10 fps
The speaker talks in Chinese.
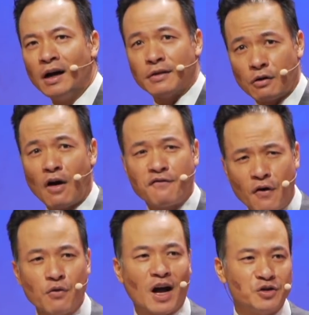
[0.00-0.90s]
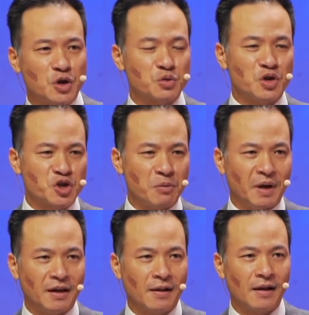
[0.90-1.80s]
祷告奉靠耶稣的圣
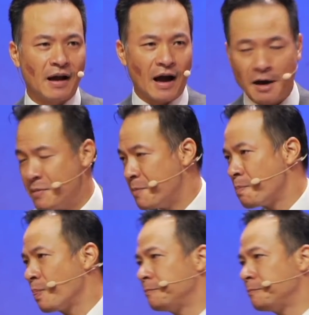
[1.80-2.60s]
名，阿们。